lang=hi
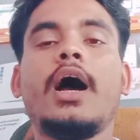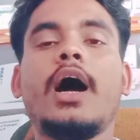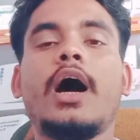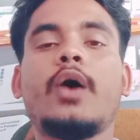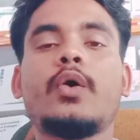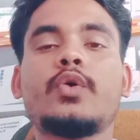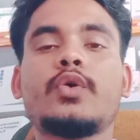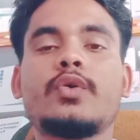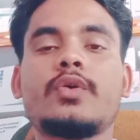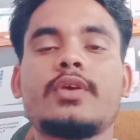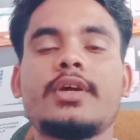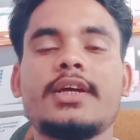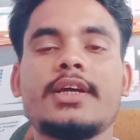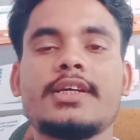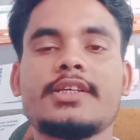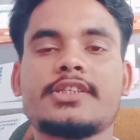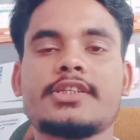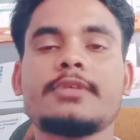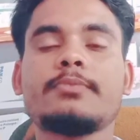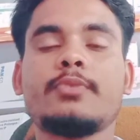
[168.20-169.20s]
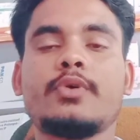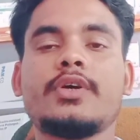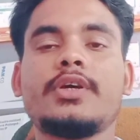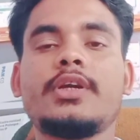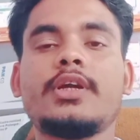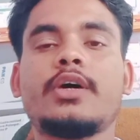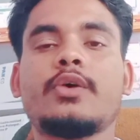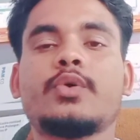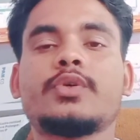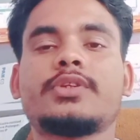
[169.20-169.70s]
और ऐसे
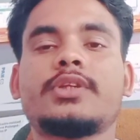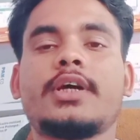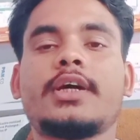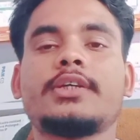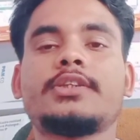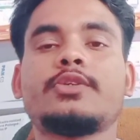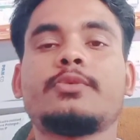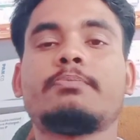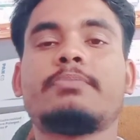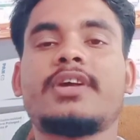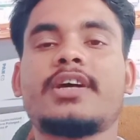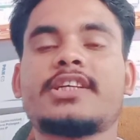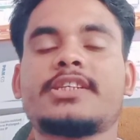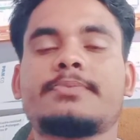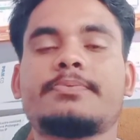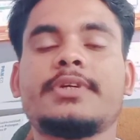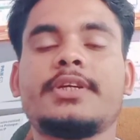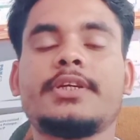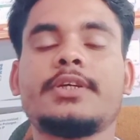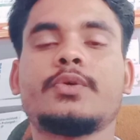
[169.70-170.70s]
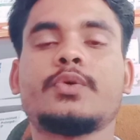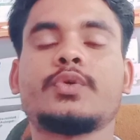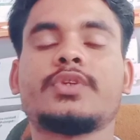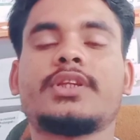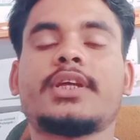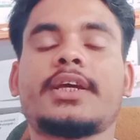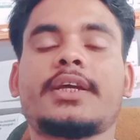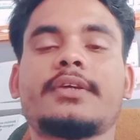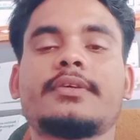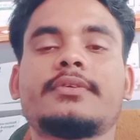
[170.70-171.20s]
महिला होता है जो ब्रास फीडिंग
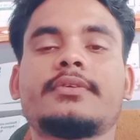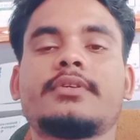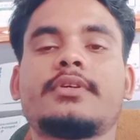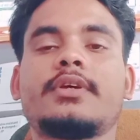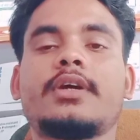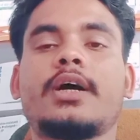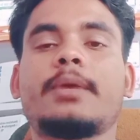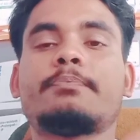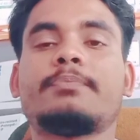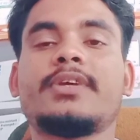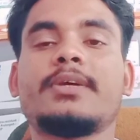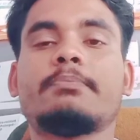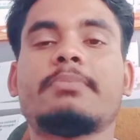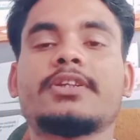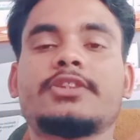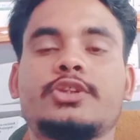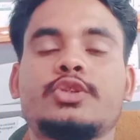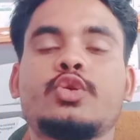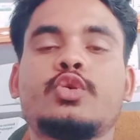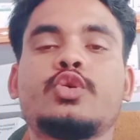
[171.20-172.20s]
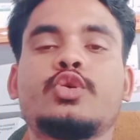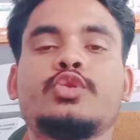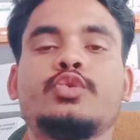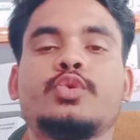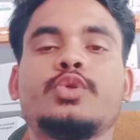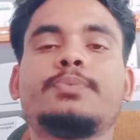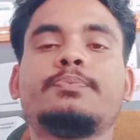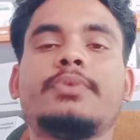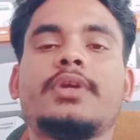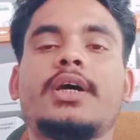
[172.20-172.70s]
होता है अपने बच्चों को
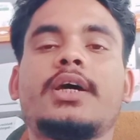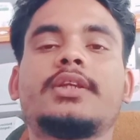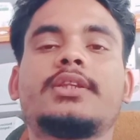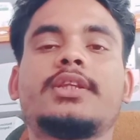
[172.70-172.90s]
दूध पिलाया